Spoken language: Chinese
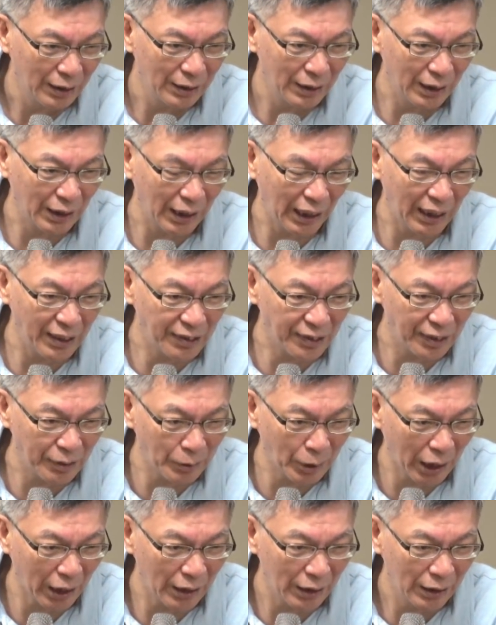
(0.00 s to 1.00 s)
那个 a c
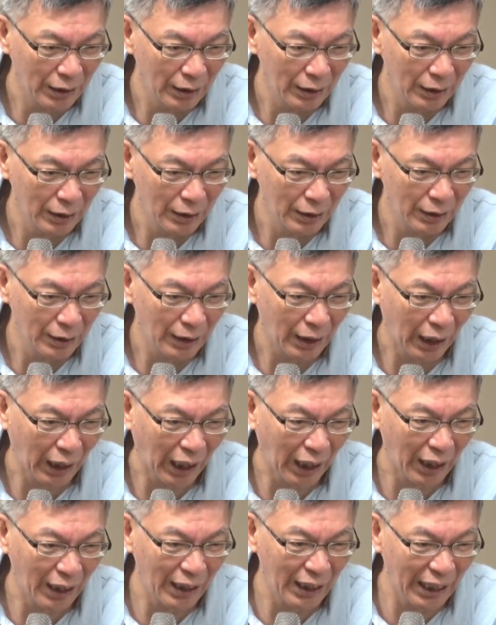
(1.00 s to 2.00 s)
y，
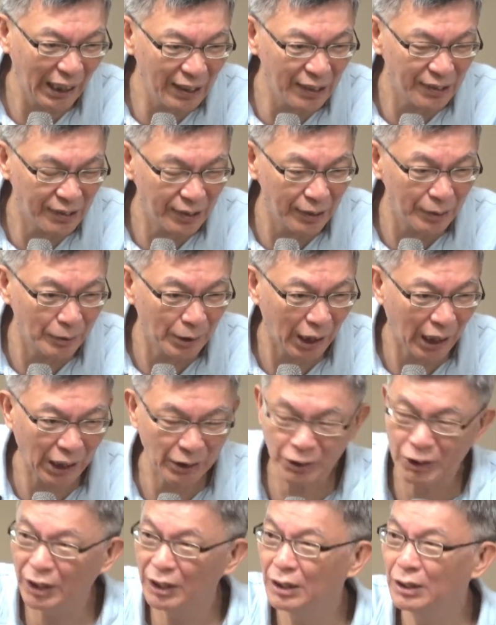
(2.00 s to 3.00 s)
啊 a c y，阿
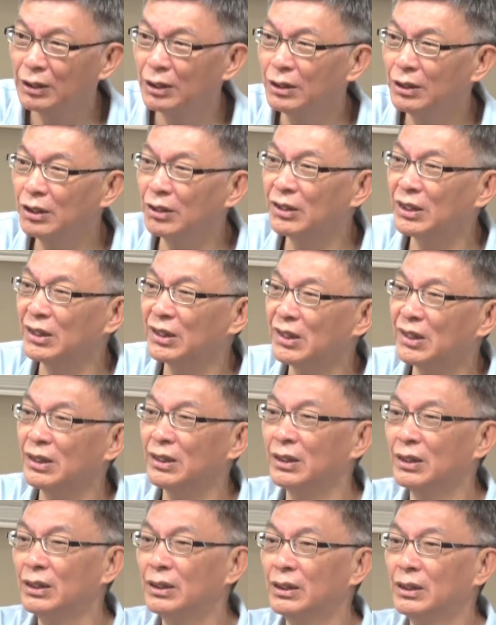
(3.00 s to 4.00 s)
切就这个
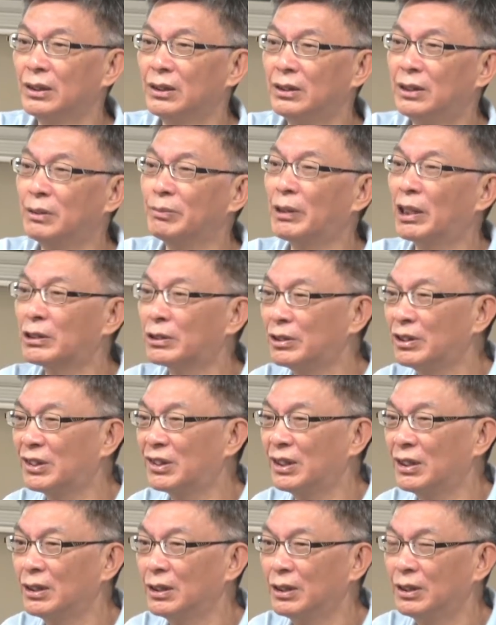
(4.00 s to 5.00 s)

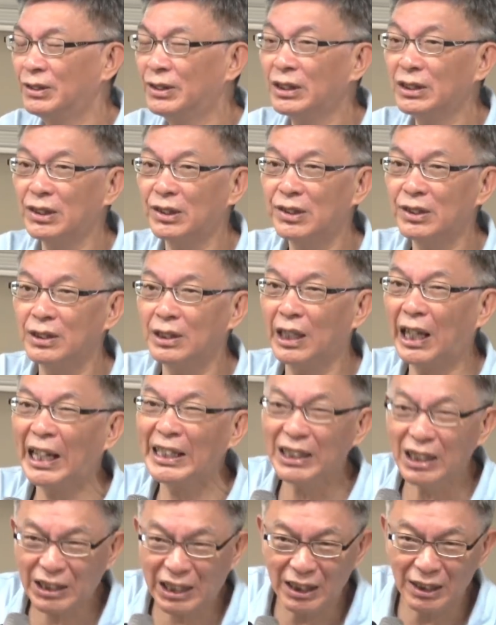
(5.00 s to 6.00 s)
字，democracy，任何事
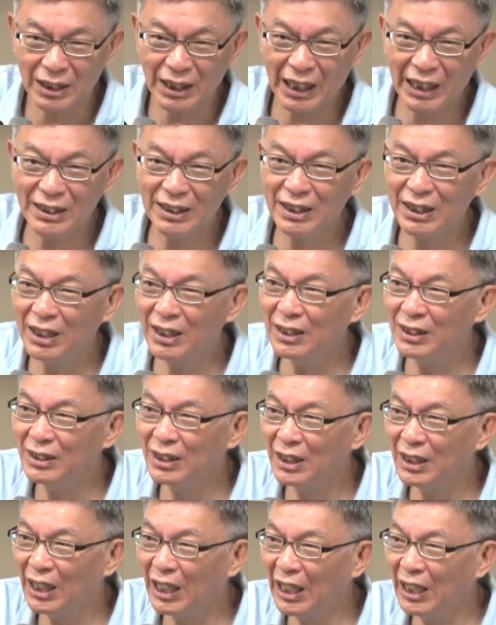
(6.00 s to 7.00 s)
情，anarchy，n a
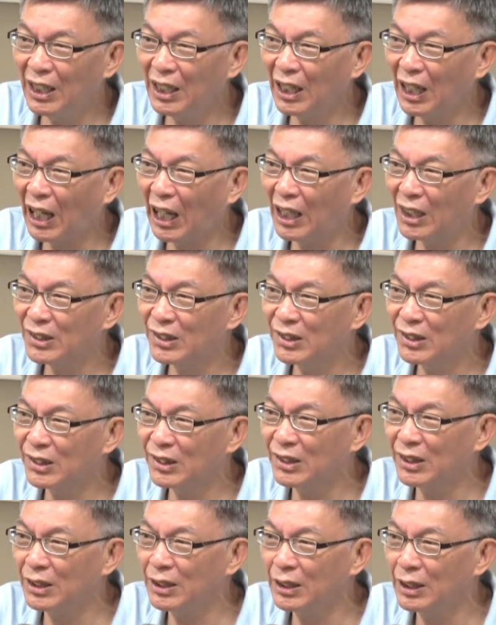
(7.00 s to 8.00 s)
a r
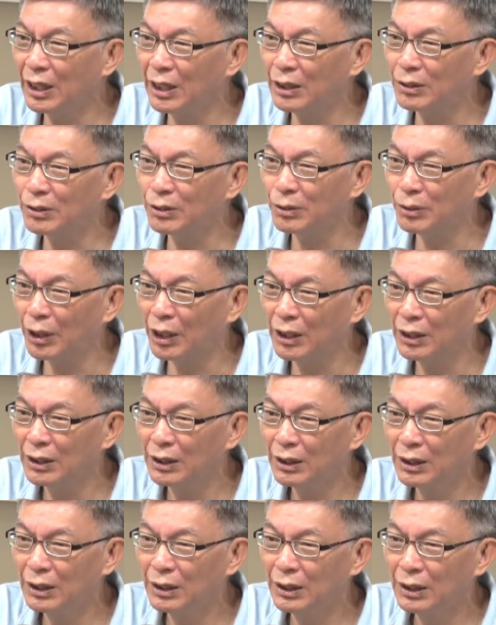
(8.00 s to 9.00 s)
c h
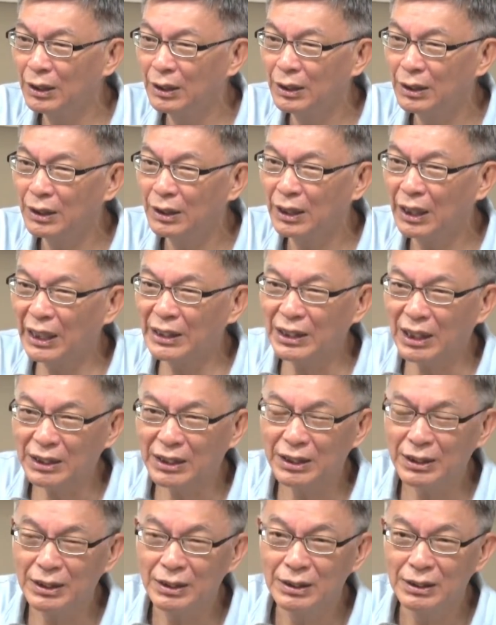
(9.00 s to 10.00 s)

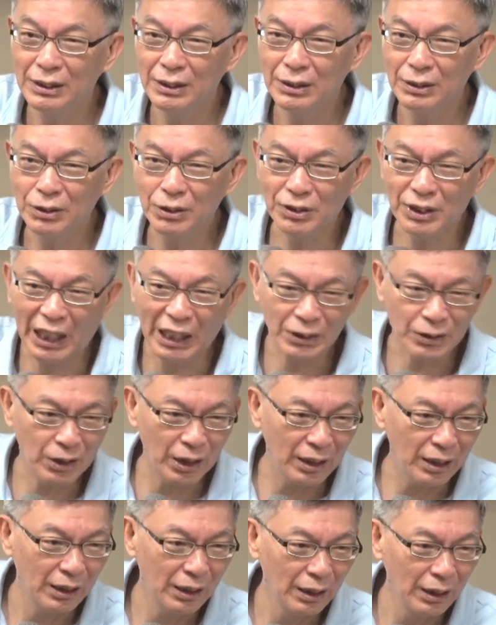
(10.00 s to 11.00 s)
y，anarchy 就是阿
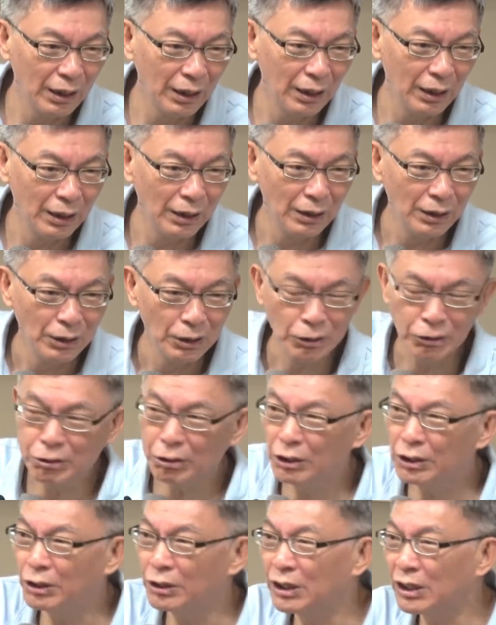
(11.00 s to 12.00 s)
切，
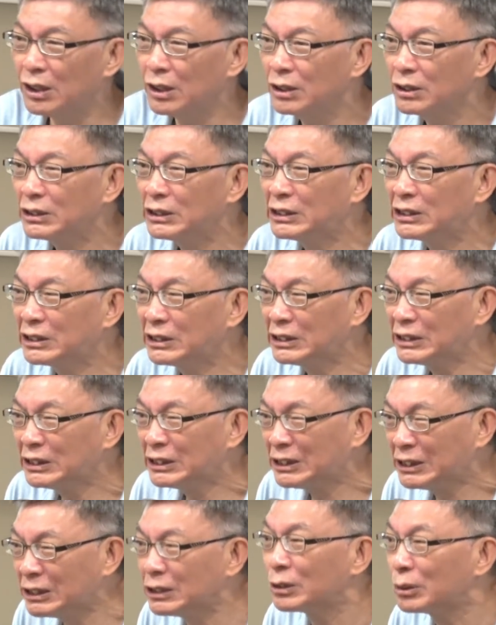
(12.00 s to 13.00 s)
所有的
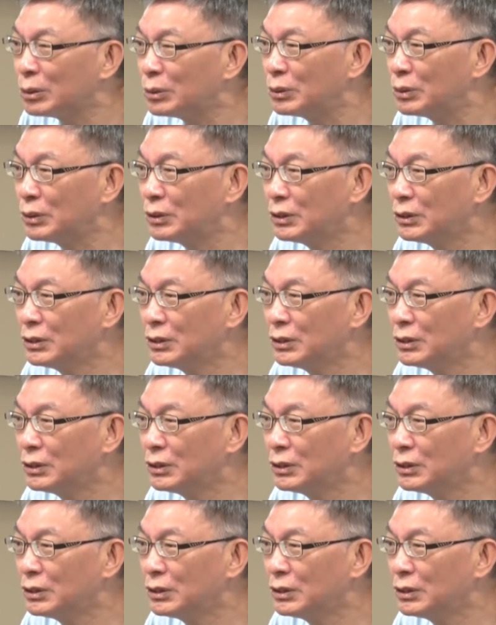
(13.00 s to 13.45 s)
制度